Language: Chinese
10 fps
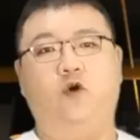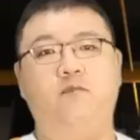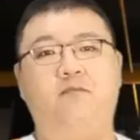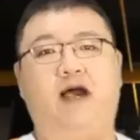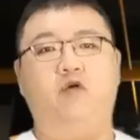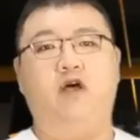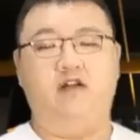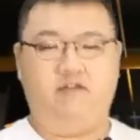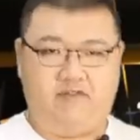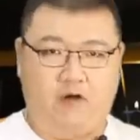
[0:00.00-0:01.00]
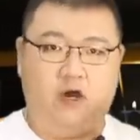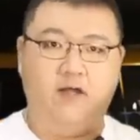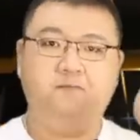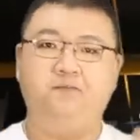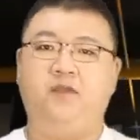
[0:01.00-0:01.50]
头、罢官、罚
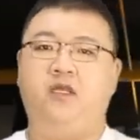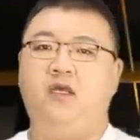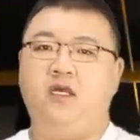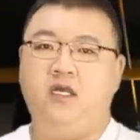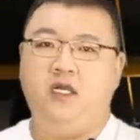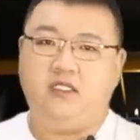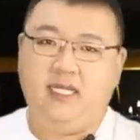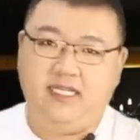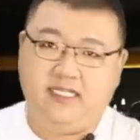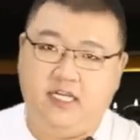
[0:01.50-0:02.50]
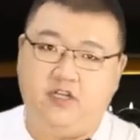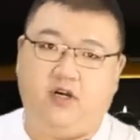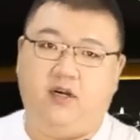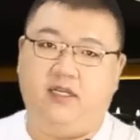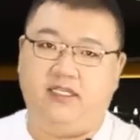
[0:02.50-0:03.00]
款，这些
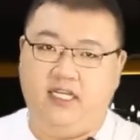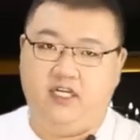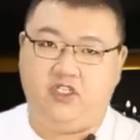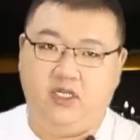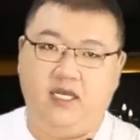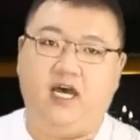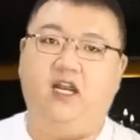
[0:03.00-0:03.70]
事儿呢也震